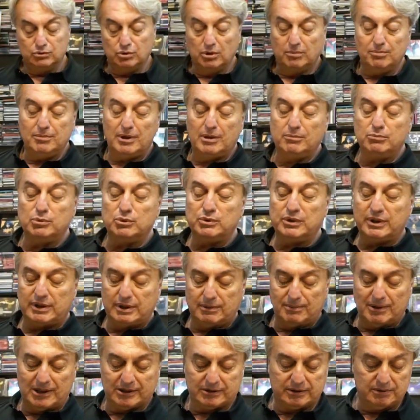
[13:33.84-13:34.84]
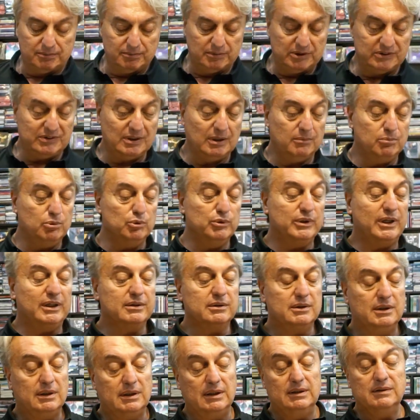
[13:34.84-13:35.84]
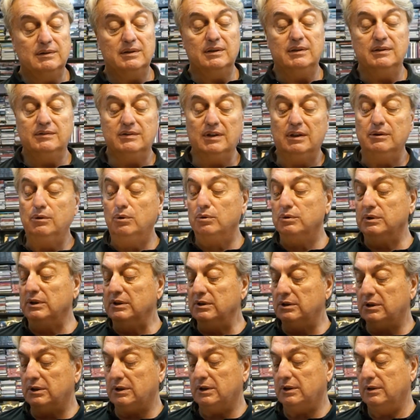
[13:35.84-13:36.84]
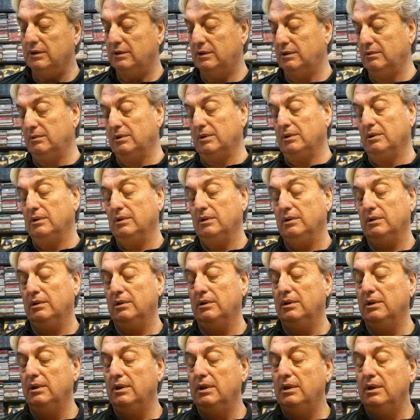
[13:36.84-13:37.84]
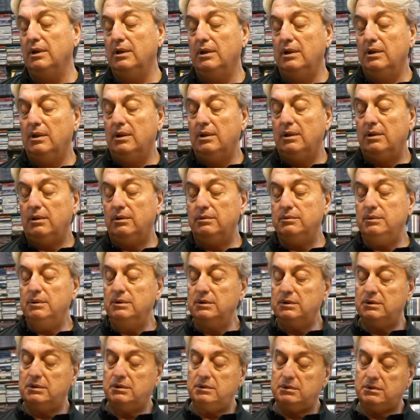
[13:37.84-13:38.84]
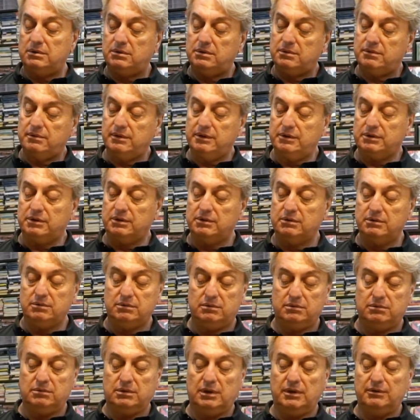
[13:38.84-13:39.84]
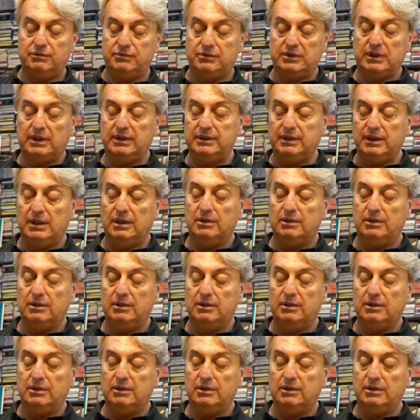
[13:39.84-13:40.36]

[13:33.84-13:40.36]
son ben bunlara baktım. Mesela bunlar da enteresan. 10 inç değil mi? Hı hı, evet. 10 inç Rush'ın efsane